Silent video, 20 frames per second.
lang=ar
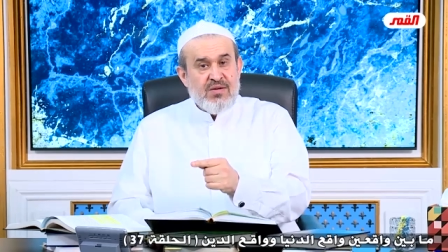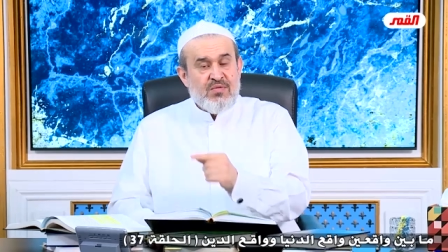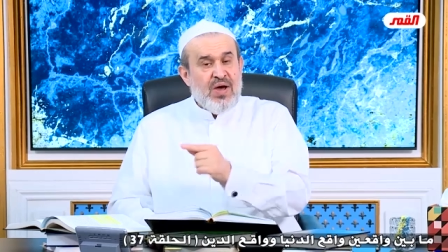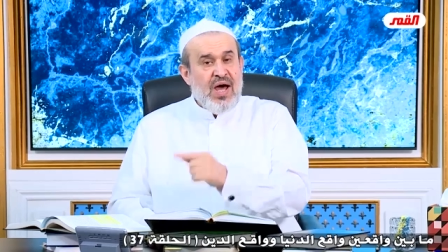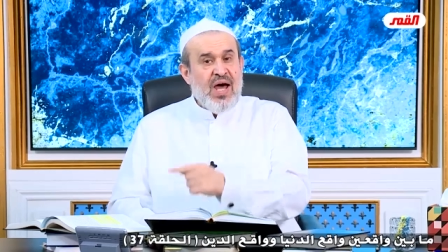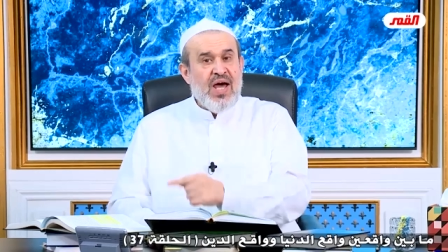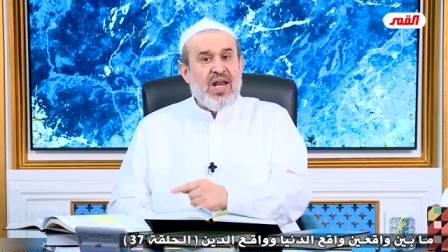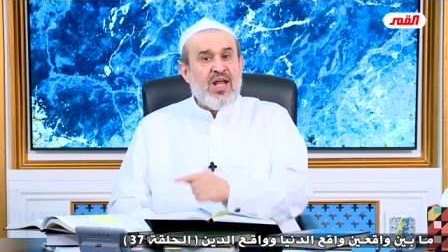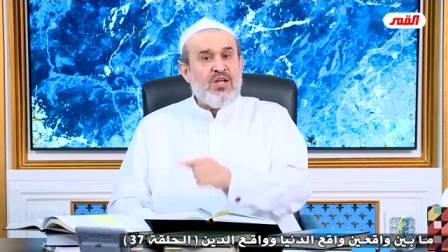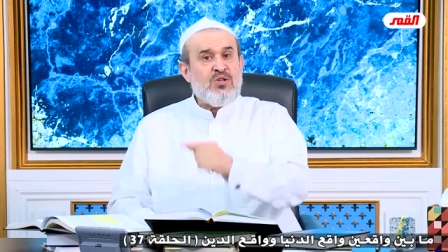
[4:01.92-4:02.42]

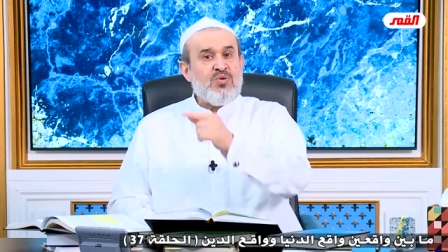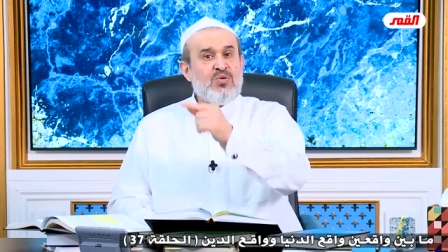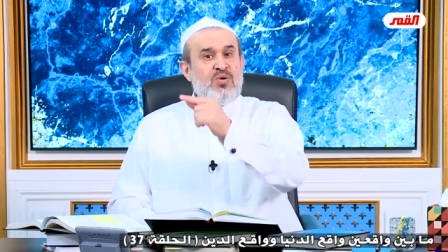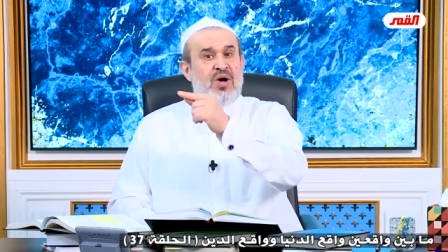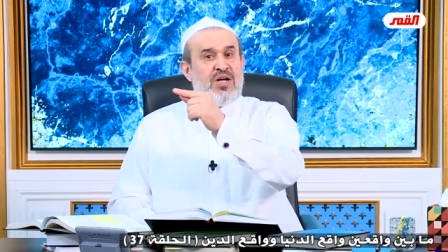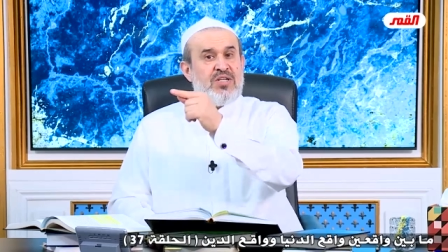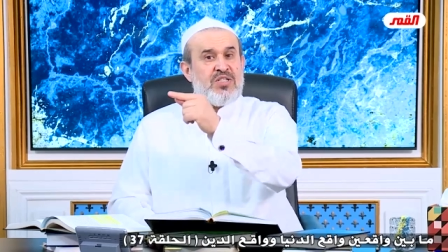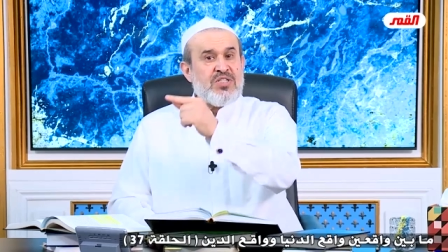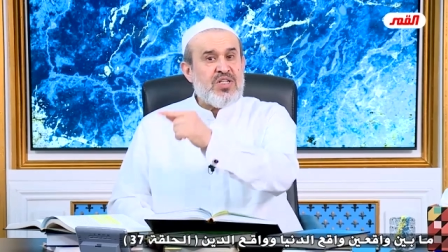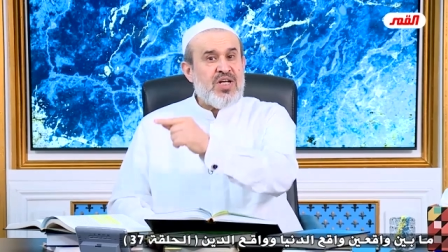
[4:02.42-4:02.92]

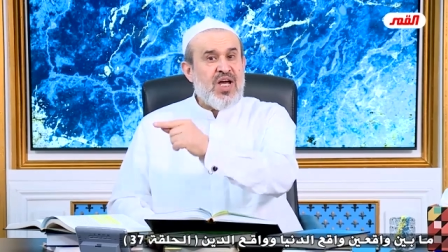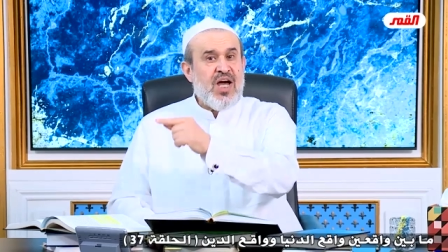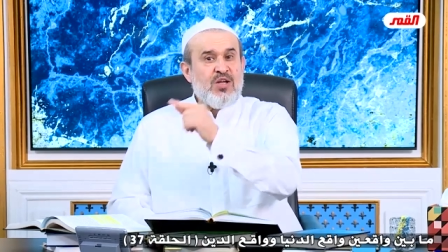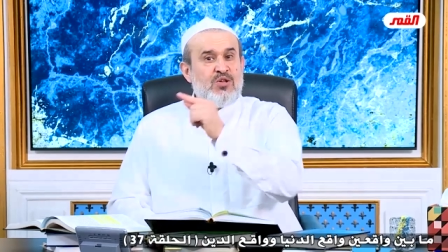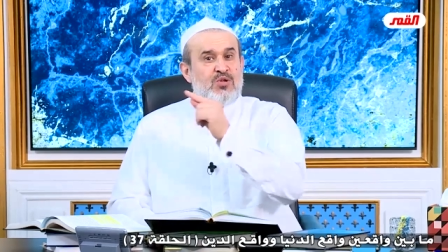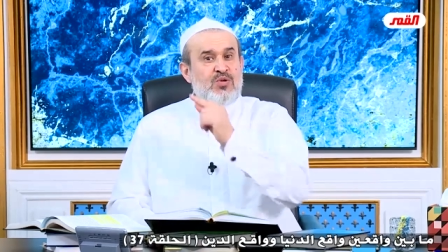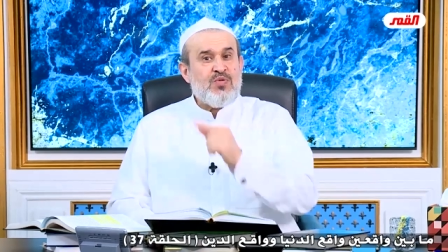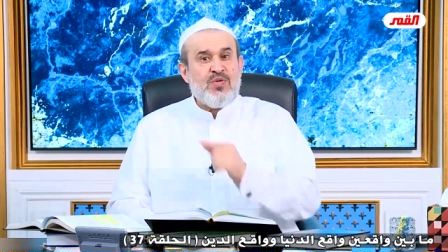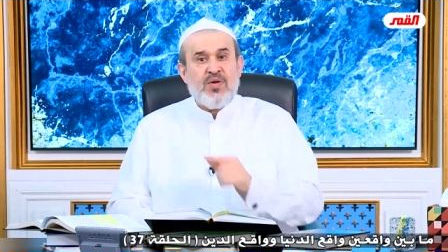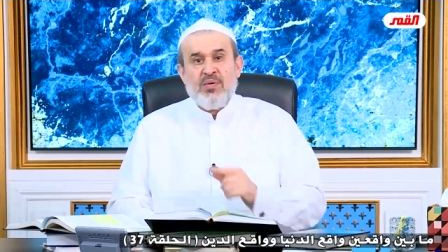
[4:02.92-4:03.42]
فعلته
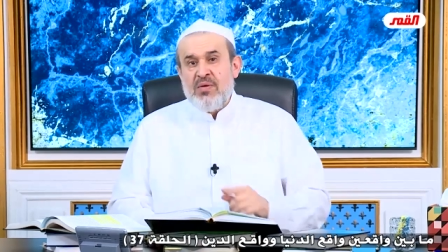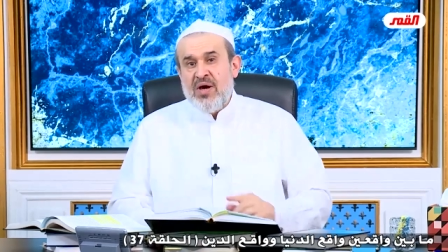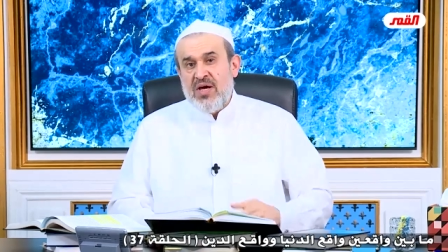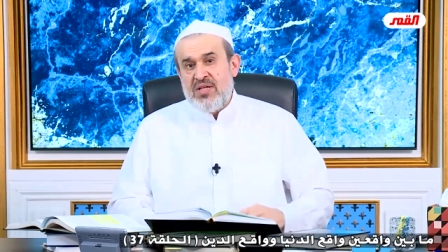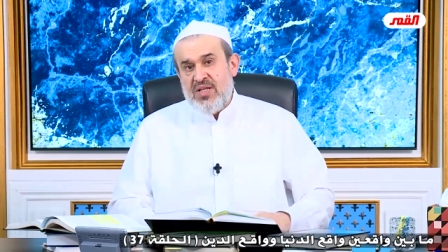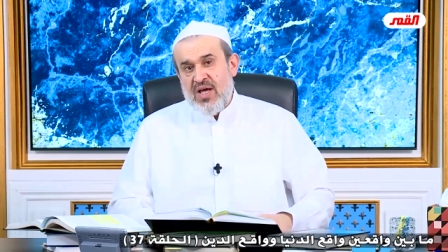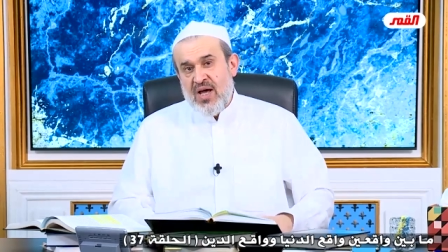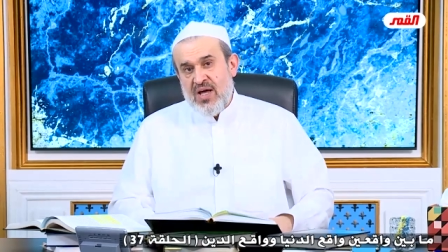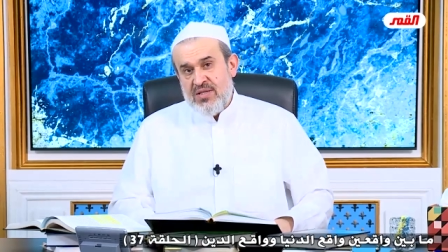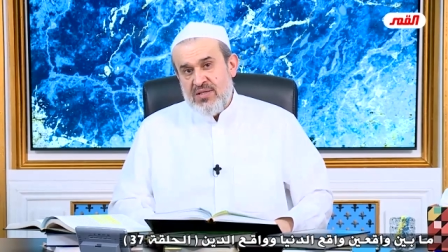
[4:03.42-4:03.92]
الشيعة في
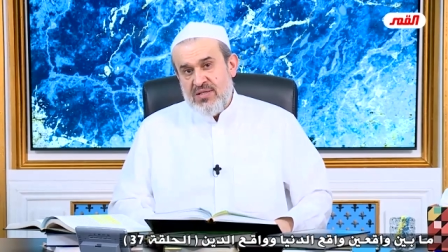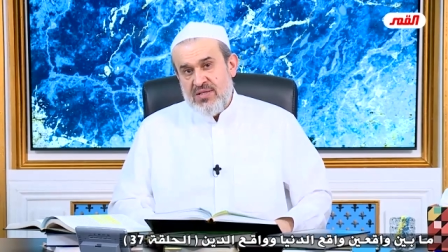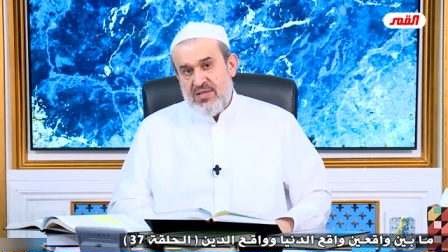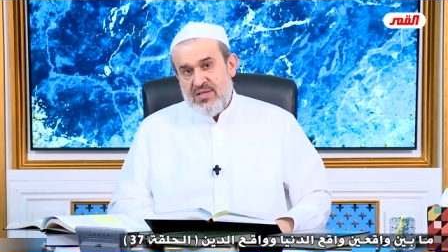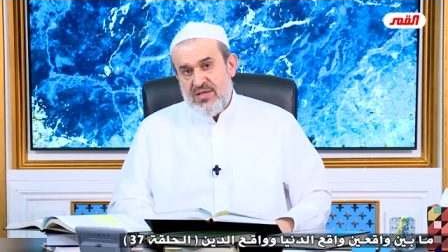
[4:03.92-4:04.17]
بغداد